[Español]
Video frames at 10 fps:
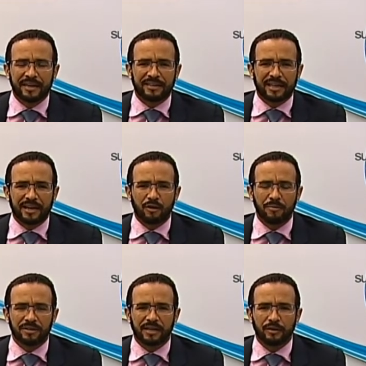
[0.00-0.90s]
estará
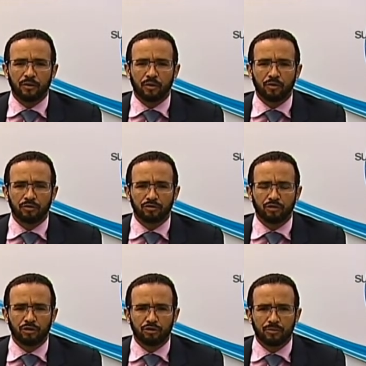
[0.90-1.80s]
conversando con
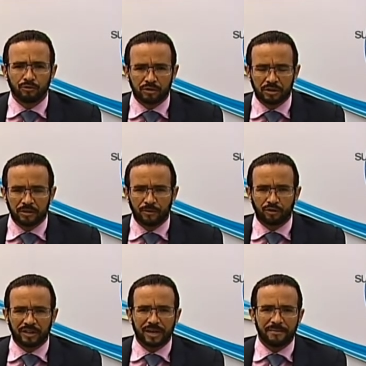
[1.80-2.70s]
nosotros
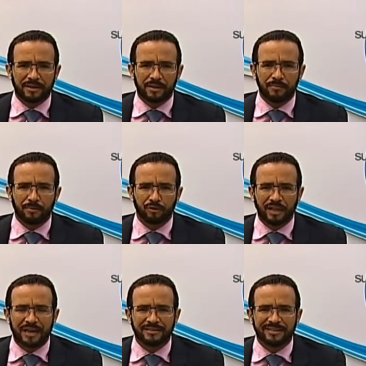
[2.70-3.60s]
muchísimos temas de
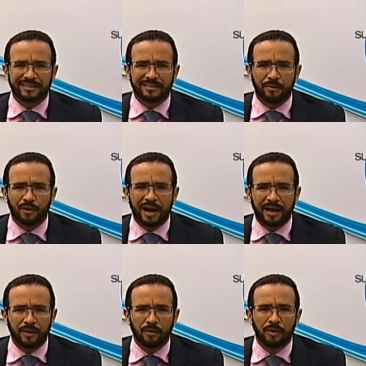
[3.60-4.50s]
importancia. Es
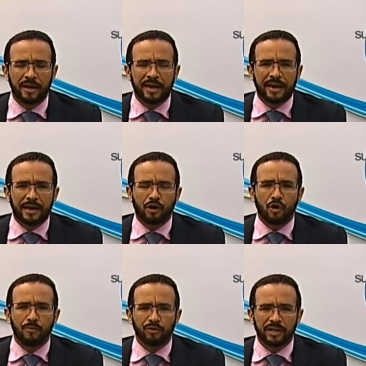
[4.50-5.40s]
abogado, es
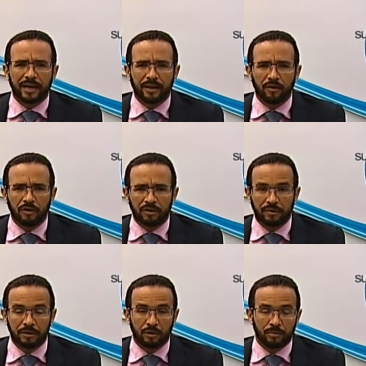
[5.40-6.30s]
comunicador,
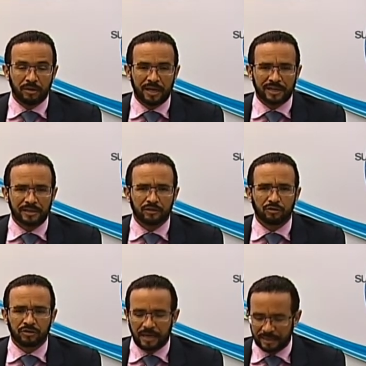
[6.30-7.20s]
he visto por las redes
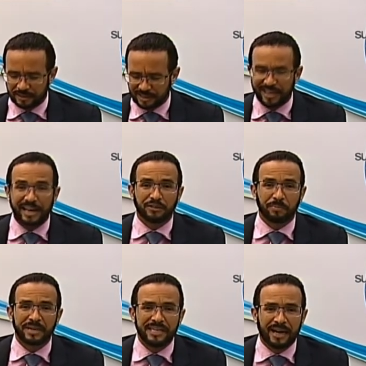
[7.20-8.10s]
sociales que le
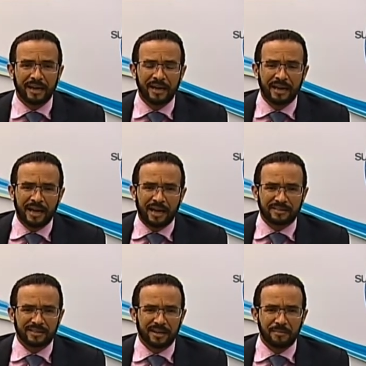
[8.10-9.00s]
aspira
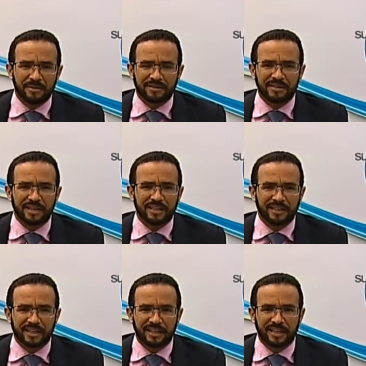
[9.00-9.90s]
a ser el
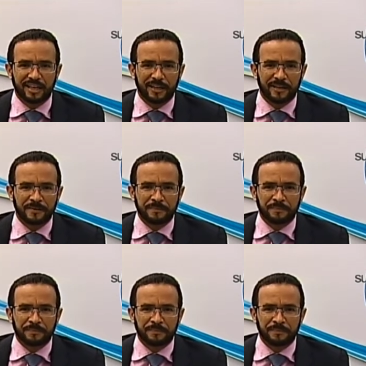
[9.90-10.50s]
presidente de